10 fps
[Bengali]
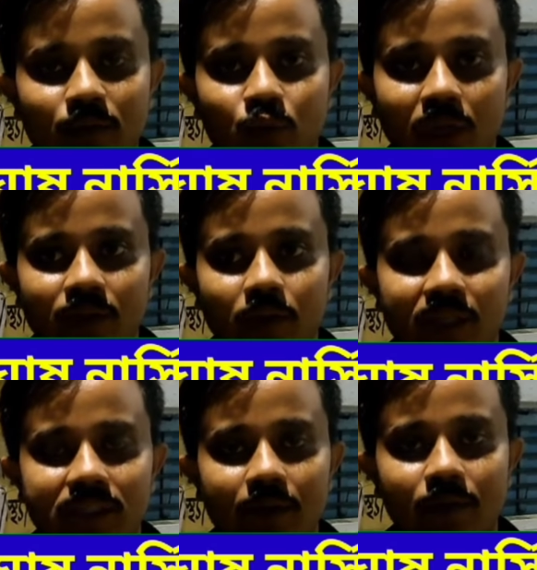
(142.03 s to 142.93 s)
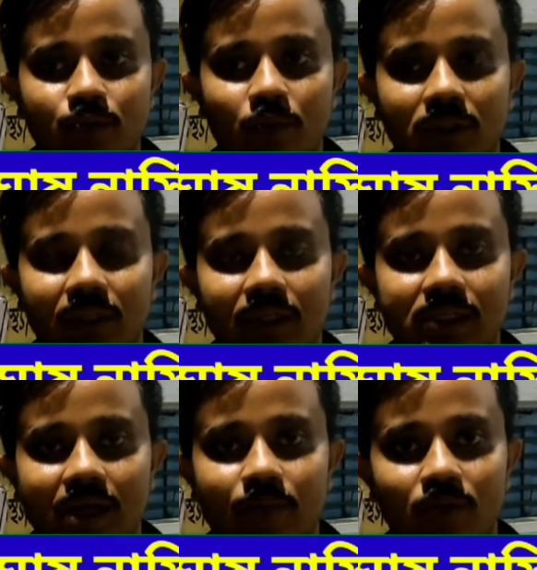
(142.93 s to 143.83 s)
তুলে ধরেছি এবং প্রত্যেকটি
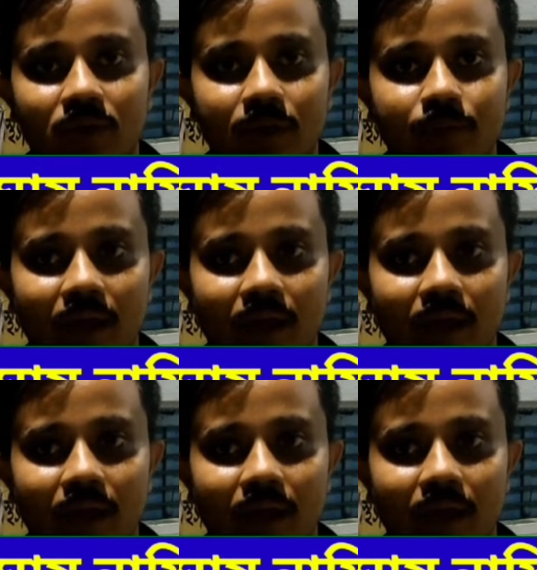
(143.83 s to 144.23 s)
সামগ্রী